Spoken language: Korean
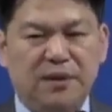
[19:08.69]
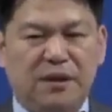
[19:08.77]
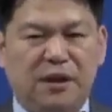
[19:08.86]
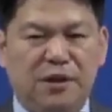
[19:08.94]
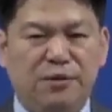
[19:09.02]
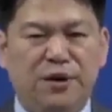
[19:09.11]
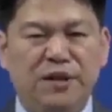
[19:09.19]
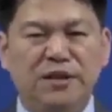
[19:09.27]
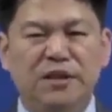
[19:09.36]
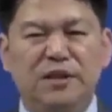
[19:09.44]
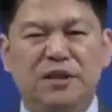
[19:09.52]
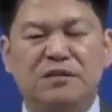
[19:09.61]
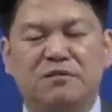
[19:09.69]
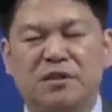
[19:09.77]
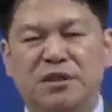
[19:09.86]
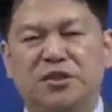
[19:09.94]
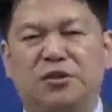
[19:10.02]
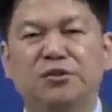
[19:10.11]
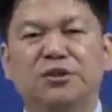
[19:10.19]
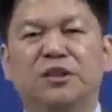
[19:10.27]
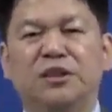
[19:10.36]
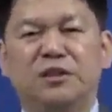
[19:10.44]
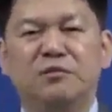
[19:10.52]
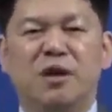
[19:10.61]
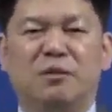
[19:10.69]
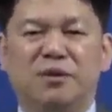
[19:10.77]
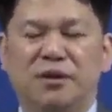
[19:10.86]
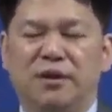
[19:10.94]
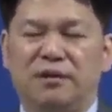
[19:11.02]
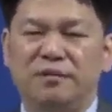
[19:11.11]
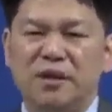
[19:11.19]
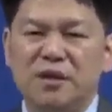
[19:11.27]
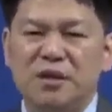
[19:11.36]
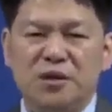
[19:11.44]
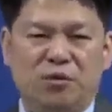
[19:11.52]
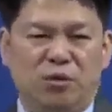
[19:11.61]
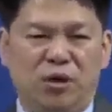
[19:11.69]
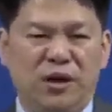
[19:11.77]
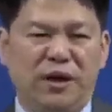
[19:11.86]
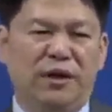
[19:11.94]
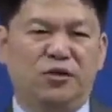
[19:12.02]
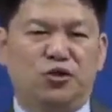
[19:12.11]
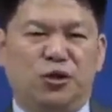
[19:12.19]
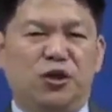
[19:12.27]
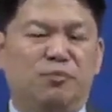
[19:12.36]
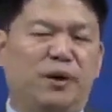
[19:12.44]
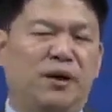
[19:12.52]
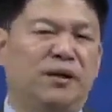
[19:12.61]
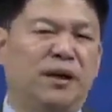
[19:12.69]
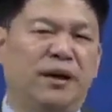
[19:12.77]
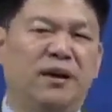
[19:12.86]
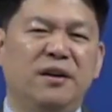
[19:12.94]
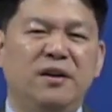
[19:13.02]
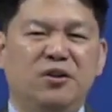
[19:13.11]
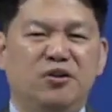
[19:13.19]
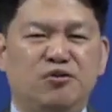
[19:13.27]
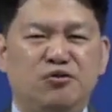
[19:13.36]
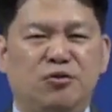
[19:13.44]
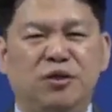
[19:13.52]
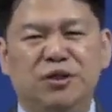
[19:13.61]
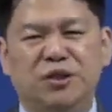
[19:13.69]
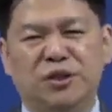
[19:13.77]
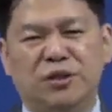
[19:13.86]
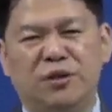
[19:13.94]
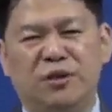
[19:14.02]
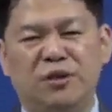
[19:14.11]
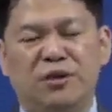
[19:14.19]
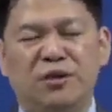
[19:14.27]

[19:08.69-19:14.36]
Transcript: 레위인들은 이스라엘 전체를 의미합니다. 원래 출애굽할 때 6월절에